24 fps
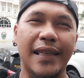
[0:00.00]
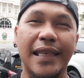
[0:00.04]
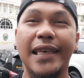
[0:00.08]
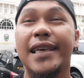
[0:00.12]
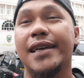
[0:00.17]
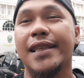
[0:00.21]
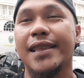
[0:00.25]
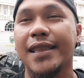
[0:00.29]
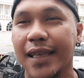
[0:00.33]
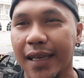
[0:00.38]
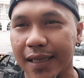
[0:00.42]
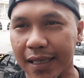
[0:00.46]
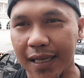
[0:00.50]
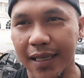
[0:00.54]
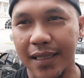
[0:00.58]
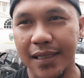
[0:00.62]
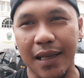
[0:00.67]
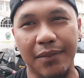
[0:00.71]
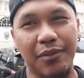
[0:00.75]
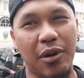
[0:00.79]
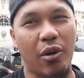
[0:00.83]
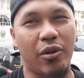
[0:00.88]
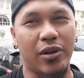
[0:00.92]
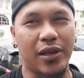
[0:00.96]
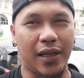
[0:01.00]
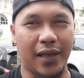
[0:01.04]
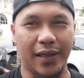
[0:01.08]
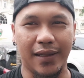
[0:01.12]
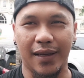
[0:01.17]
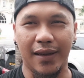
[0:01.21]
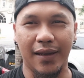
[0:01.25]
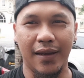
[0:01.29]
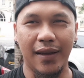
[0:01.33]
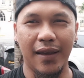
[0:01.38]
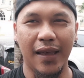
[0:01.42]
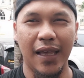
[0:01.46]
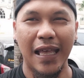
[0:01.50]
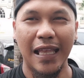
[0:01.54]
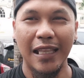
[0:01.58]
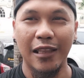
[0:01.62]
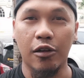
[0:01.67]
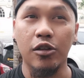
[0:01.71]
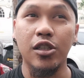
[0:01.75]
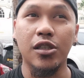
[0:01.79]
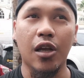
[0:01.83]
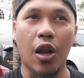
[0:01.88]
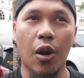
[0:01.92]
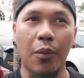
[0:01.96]
inget nggak ya sama ownernya
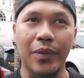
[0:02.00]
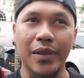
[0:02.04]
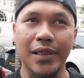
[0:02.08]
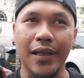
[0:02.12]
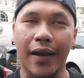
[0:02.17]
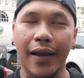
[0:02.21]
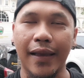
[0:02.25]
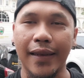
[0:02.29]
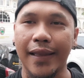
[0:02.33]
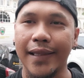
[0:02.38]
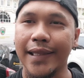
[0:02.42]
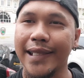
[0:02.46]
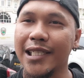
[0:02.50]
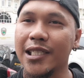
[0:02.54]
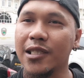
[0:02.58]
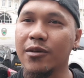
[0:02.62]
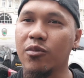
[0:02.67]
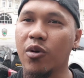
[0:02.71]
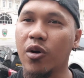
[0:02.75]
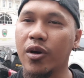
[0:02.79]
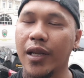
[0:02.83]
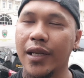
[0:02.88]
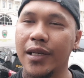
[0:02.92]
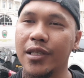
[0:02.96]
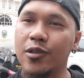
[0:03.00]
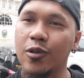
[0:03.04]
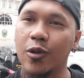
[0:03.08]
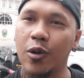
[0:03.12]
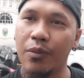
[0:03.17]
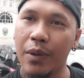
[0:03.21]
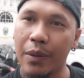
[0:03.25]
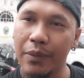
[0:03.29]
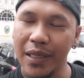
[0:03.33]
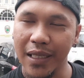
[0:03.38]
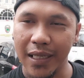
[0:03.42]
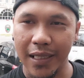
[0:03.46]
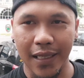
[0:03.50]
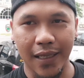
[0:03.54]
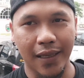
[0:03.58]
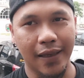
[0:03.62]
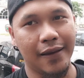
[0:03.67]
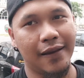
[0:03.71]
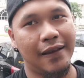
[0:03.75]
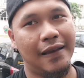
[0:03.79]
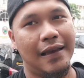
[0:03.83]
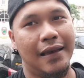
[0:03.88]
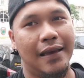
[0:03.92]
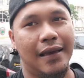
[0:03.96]
terus kalau misalkan nanti si Mora disuruh memilih
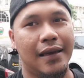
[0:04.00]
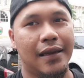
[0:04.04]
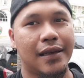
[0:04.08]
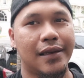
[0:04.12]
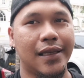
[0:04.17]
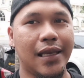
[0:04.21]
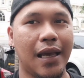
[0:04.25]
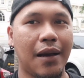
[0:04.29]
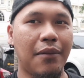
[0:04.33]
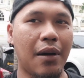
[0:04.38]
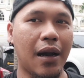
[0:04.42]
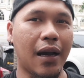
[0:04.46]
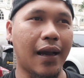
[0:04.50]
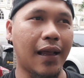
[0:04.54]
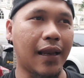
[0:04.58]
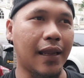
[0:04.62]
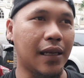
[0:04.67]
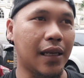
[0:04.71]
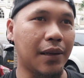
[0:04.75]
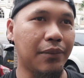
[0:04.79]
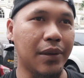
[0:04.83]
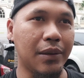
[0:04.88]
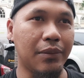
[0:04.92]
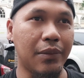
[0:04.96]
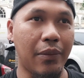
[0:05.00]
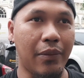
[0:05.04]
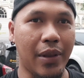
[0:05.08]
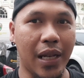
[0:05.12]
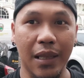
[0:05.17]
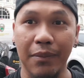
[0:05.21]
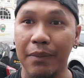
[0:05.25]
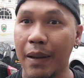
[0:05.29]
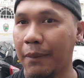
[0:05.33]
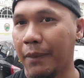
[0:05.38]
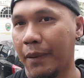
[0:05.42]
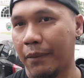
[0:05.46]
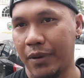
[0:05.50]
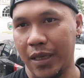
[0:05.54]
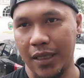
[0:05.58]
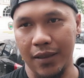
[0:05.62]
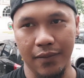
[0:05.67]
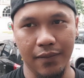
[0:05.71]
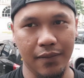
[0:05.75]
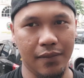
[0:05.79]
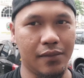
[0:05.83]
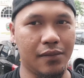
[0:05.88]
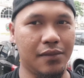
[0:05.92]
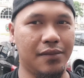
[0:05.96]
dia bakalan lebih memilih Mang Beben
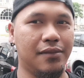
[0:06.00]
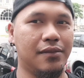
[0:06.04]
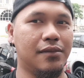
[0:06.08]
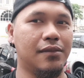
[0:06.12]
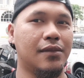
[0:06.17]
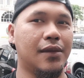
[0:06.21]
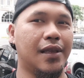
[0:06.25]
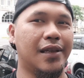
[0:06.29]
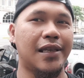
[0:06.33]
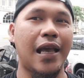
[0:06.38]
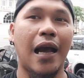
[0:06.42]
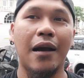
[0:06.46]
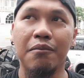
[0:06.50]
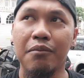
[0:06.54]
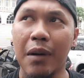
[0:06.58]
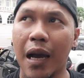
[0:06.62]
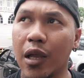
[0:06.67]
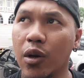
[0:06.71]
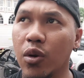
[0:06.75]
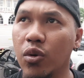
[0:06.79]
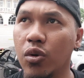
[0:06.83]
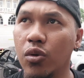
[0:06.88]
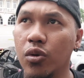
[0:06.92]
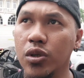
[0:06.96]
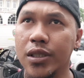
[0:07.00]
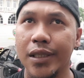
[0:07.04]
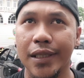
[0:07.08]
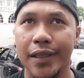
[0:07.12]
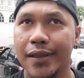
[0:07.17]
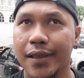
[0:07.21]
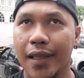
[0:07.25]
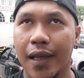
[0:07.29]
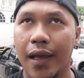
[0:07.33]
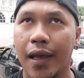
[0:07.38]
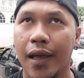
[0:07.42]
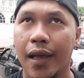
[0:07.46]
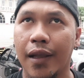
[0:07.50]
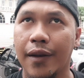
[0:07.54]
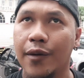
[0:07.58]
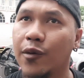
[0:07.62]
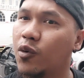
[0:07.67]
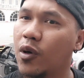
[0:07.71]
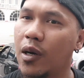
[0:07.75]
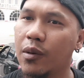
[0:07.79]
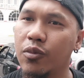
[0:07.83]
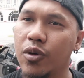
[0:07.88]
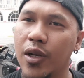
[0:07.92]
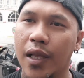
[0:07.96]
yang baru sekitar
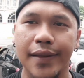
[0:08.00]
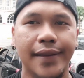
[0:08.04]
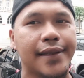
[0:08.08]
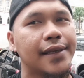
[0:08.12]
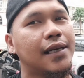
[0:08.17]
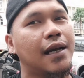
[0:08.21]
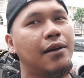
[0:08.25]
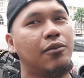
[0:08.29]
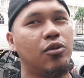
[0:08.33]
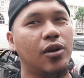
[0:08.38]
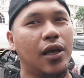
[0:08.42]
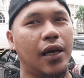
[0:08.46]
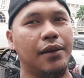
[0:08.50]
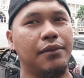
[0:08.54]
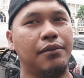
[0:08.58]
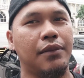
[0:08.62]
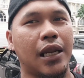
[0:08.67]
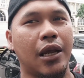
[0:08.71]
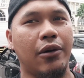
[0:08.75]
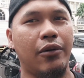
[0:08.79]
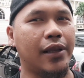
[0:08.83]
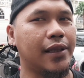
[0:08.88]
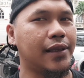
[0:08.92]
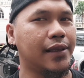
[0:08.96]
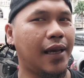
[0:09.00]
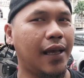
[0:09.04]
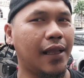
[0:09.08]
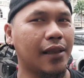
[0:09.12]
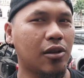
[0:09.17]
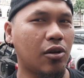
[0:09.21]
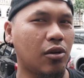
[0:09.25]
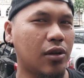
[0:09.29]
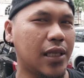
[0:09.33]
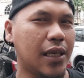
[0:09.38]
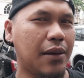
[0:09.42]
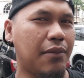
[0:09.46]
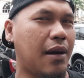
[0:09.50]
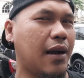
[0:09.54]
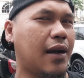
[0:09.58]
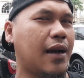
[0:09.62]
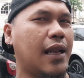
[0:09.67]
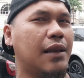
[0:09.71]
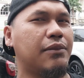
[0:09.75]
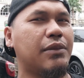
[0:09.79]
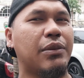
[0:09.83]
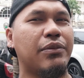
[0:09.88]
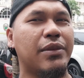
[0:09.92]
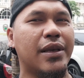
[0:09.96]
dua bulan tiga bulan merawatnya atau dia
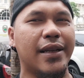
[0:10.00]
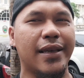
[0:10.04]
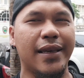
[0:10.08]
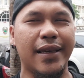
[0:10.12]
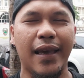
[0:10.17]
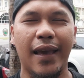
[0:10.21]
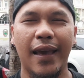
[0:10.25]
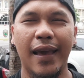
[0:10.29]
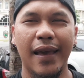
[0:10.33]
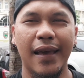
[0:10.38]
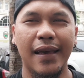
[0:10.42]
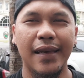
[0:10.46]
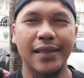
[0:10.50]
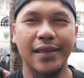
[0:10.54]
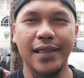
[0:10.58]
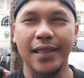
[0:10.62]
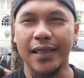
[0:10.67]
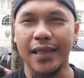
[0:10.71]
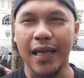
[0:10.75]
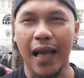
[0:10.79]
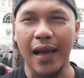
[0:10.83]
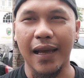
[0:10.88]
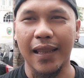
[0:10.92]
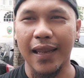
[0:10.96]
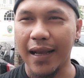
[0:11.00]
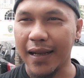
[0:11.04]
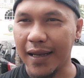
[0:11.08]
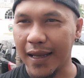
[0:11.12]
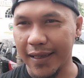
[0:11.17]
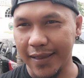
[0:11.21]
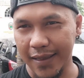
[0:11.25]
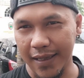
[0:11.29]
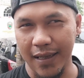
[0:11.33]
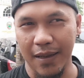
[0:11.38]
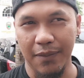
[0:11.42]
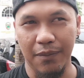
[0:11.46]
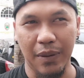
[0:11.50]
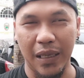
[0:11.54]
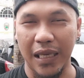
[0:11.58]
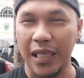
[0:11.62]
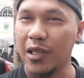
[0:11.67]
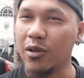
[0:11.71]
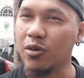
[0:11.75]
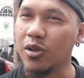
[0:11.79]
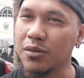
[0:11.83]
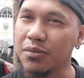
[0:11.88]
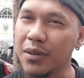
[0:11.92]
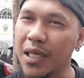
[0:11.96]
bakalan memilih si Kang Rangga ya pengen
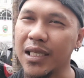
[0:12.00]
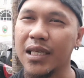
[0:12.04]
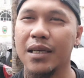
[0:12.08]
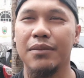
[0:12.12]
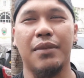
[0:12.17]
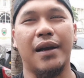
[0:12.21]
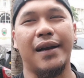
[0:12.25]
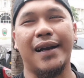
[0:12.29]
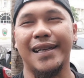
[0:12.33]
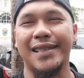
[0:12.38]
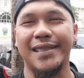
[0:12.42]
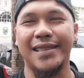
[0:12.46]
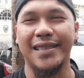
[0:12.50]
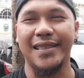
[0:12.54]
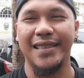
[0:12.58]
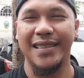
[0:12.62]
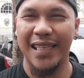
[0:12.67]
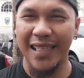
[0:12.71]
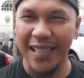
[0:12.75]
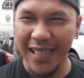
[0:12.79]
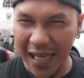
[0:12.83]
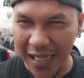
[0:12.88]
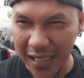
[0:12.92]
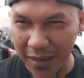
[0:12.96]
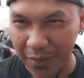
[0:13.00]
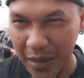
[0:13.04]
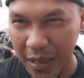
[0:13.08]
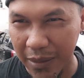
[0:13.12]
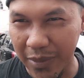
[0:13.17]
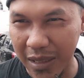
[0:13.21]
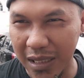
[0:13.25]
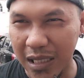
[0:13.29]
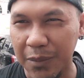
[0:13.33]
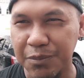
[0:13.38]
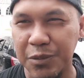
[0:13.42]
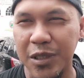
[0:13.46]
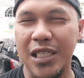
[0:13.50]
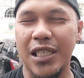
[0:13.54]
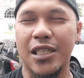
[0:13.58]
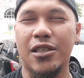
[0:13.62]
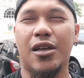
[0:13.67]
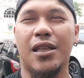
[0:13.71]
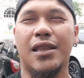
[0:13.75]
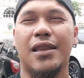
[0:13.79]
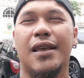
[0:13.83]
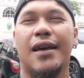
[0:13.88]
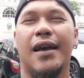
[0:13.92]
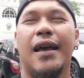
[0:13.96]
ikut balik ke Bekasi jadi jangan kemana-mana tetap
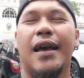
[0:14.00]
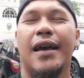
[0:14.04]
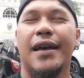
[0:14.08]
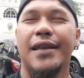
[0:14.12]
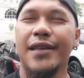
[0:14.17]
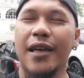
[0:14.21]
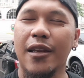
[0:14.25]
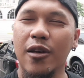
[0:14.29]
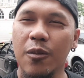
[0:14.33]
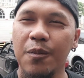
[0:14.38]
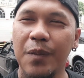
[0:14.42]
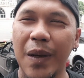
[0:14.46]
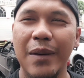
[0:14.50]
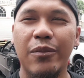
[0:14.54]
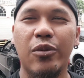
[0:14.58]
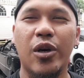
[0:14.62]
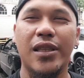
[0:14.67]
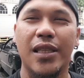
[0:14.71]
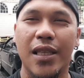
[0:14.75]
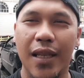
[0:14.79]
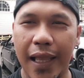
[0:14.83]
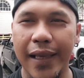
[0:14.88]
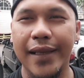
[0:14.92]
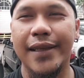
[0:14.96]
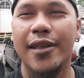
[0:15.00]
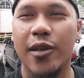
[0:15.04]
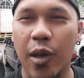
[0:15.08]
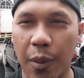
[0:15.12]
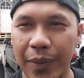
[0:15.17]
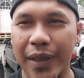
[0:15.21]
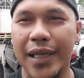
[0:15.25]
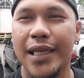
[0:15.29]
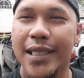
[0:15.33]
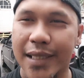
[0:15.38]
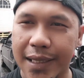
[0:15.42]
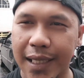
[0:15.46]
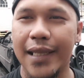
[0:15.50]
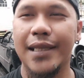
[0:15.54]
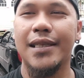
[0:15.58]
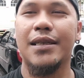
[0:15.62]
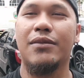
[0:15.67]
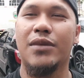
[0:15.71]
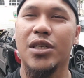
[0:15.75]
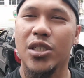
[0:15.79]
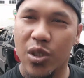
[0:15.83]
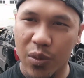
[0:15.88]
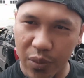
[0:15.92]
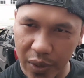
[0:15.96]
cekidot jangan lupa buat di like di komen di share
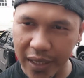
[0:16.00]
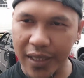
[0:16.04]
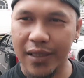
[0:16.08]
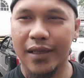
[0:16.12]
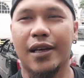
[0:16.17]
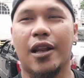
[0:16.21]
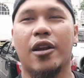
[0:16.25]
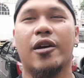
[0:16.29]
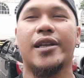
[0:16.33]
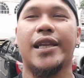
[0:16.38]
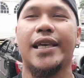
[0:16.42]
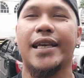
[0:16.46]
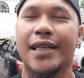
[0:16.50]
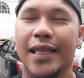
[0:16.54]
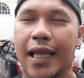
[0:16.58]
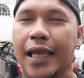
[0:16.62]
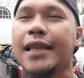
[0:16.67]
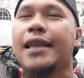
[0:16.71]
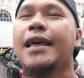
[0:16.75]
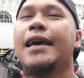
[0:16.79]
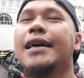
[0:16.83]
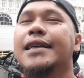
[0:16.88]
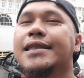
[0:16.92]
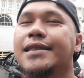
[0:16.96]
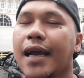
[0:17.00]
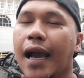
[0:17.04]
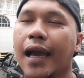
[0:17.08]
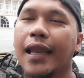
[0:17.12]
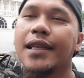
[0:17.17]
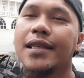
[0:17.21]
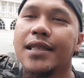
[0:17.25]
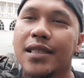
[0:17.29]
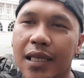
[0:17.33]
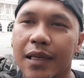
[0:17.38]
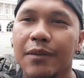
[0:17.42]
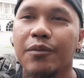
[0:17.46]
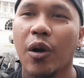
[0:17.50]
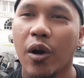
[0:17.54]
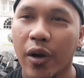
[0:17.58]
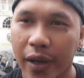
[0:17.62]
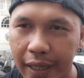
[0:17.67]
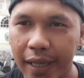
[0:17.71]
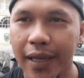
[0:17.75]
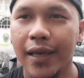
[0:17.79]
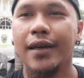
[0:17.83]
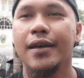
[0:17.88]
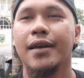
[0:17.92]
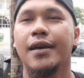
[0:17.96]
sama di subrek kalau ada iklan jangan di skip oke
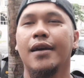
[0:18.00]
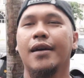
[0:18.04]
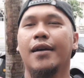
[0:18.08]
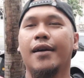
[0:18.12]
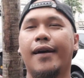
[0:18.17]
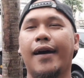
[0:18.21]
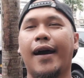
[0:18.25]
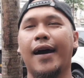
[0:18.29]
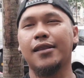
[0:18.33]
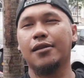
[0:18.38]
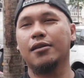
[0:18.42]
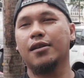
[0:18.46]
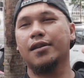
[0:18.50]
okay? Hatur